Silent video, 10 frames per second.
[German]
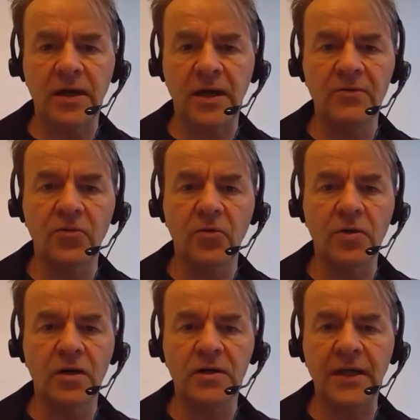
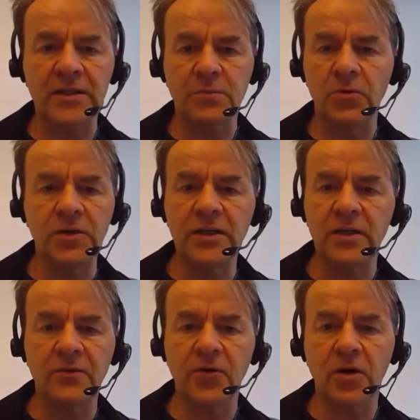Einwohner, die
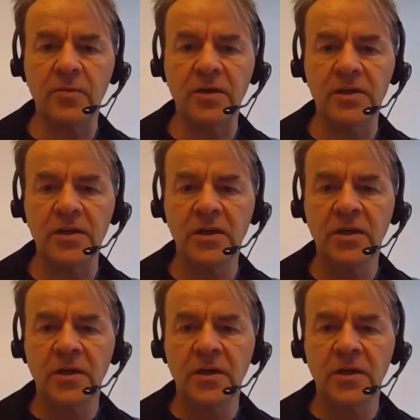explodieren förmlich.